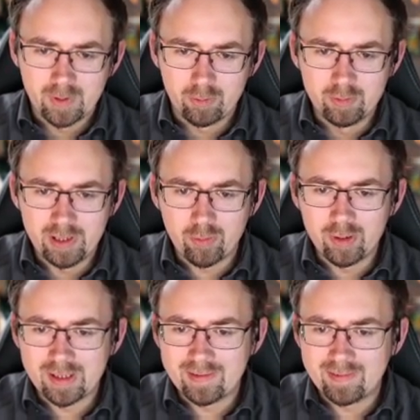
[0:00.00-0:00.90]
Und ihr
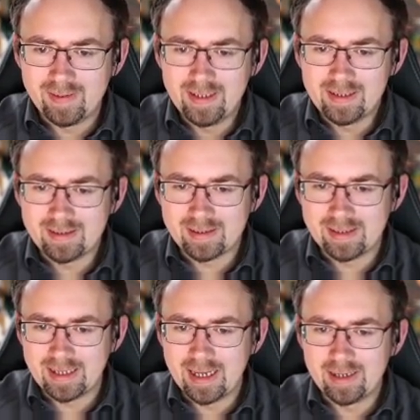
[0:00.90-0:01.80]
könnt gezielt
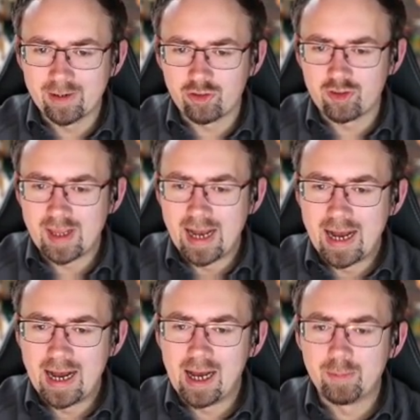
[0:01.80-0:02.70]
die gegnerischen
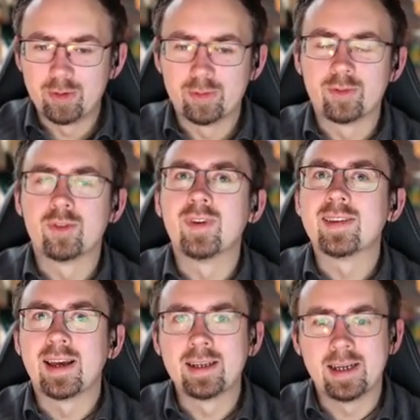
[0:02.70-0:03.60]
Arme und
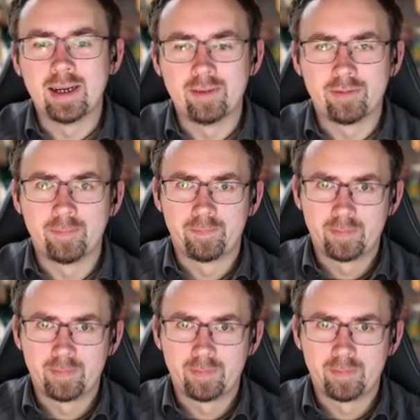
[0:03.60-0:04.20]
sowas angreifen.